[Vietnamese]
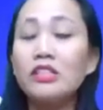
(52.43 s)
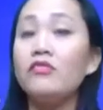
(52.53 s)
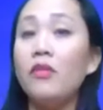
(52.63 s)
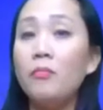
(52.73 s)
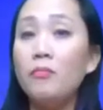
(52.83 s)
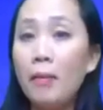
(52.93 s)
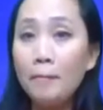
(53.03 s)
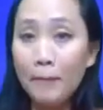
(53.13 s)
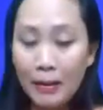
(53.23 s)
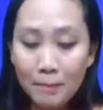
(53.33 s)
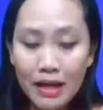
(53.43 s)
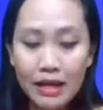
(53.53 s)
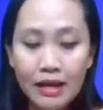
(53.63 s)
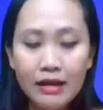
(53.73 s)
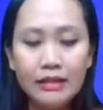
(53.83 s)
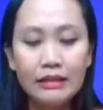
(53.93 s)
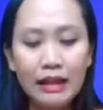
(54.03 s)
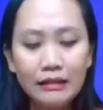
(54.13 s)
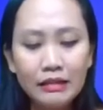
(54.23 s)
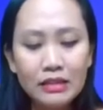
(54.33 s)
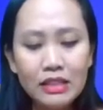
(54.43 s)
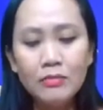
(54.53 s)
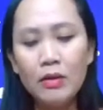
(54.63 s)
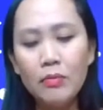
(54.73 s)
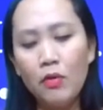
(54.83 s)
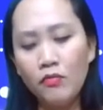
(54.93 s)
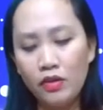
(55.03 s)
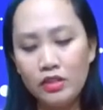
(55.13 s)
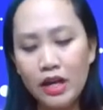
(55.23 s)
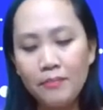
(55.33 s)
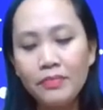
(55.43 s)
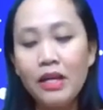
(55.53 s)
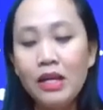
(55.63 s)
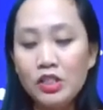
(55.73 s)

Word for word: các sản phẩm bánh bánh mì thì tăng tới 94%,